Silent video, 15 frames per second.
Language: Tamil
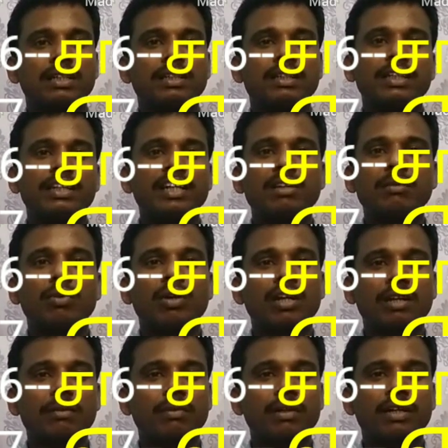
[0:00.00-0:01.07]
இந்த இரண்டு
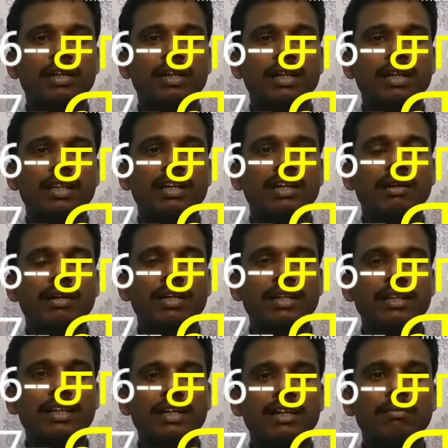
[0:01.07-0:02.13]
முறையில் நம்ம அதை
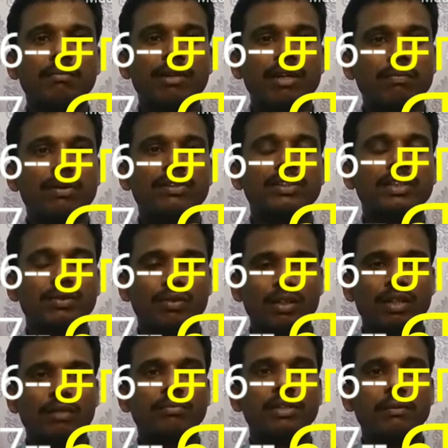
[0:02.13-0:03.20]
எளிதாக மனப்பாடம் செய்து
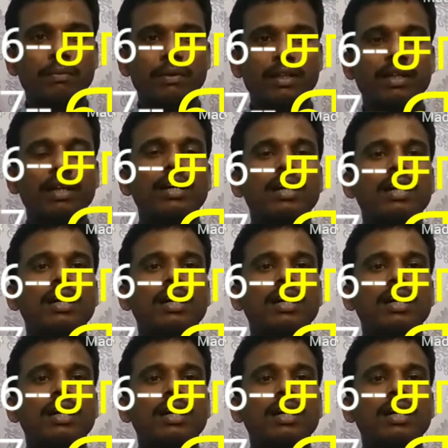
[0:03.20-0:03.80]
கொள்ளலாம் எப்படின்னா